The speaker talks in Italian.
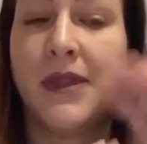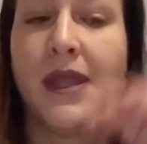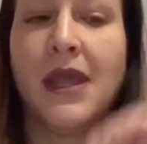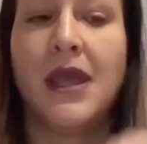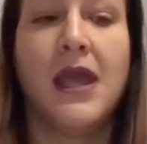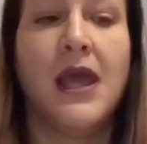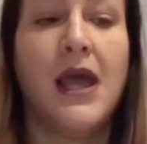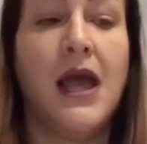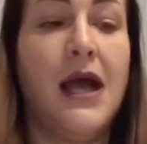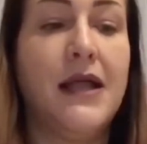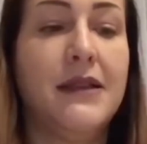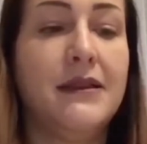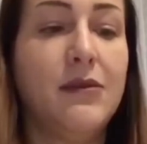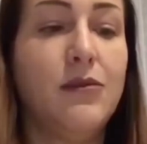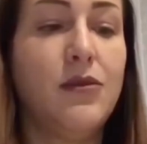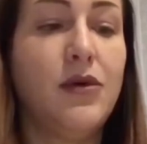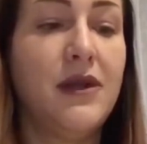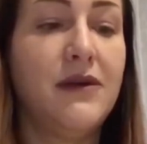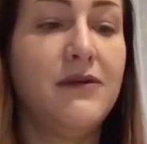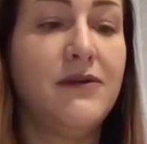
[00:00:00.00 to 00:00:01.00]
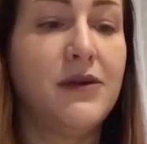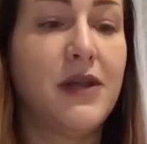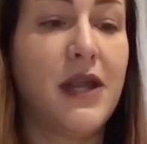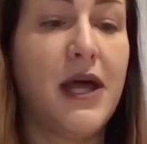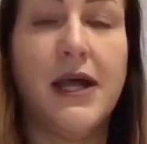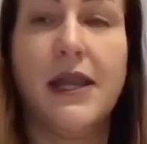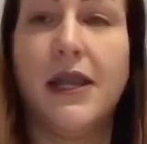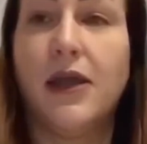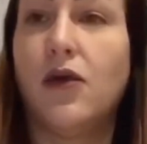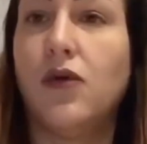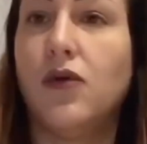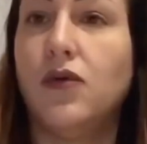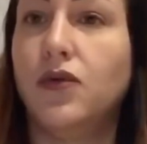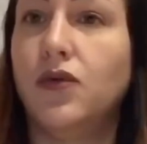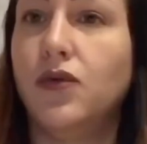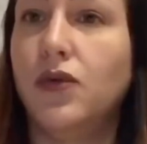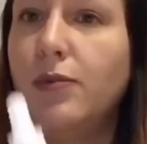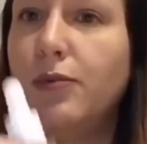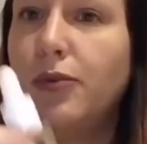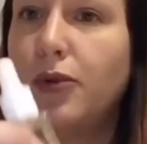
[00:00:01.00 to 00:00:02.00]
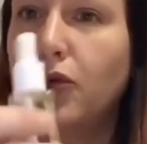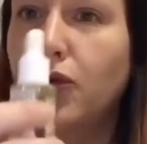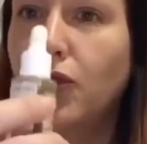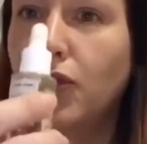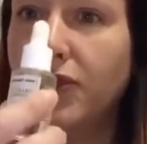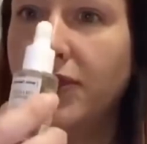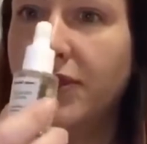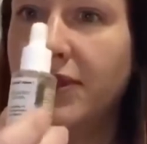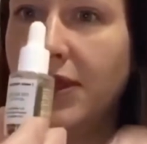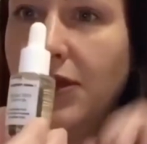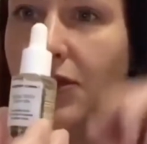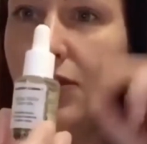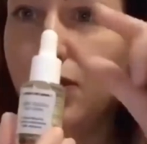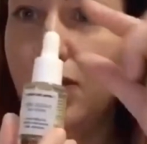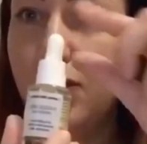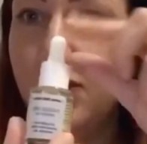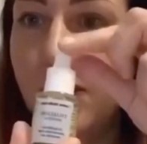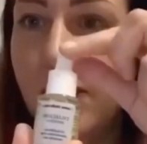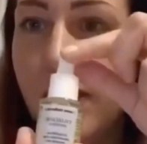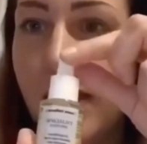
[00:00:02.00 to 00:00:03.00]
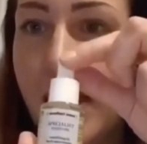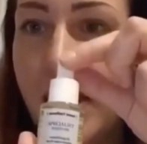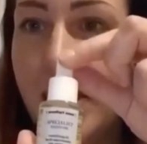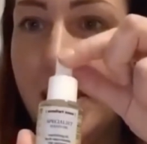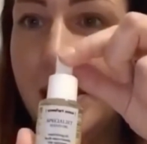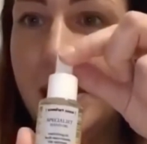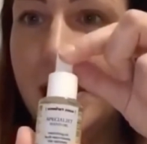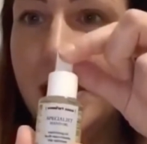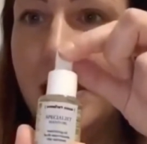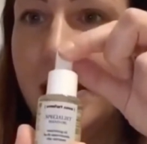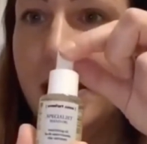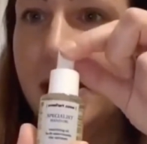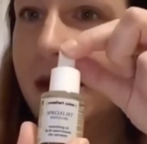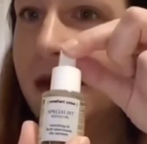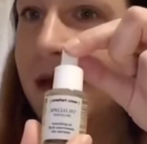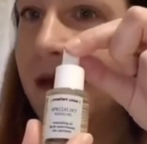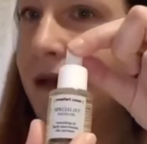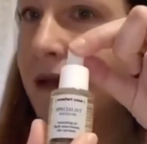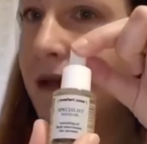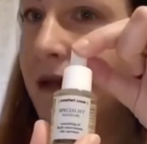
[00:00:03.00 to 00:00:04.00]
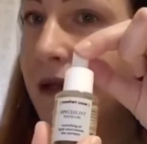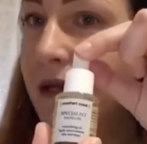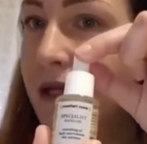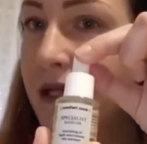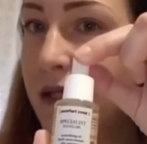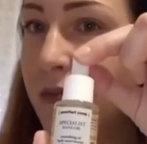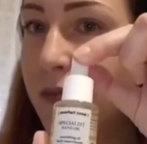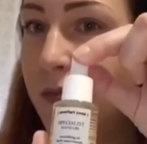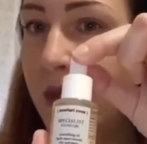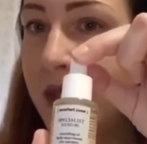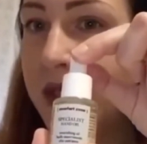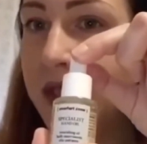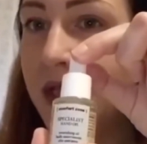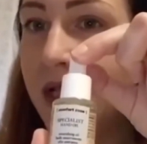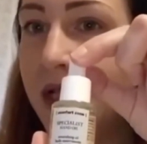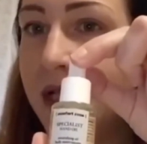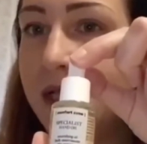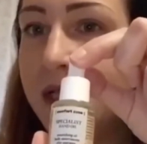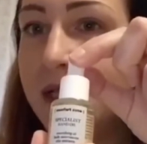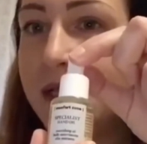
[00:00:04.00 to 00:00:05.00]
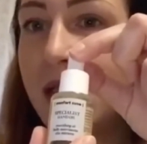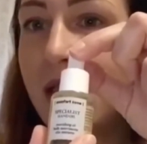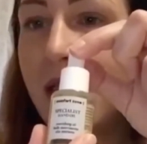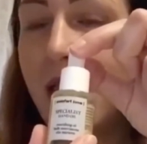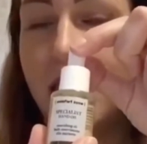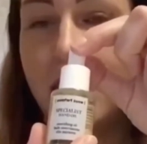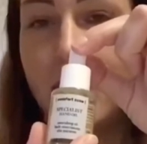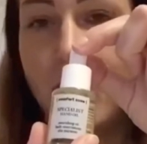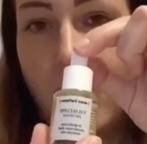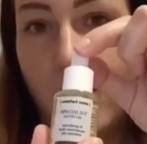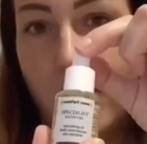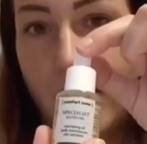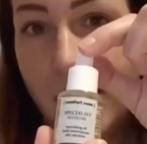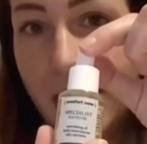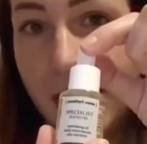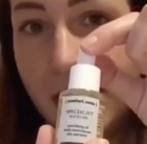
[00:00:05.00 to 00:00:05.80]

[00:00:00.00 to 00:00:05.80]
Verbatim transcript: Andremo a lavorare con due prodotti, uno è il Specialist and Oil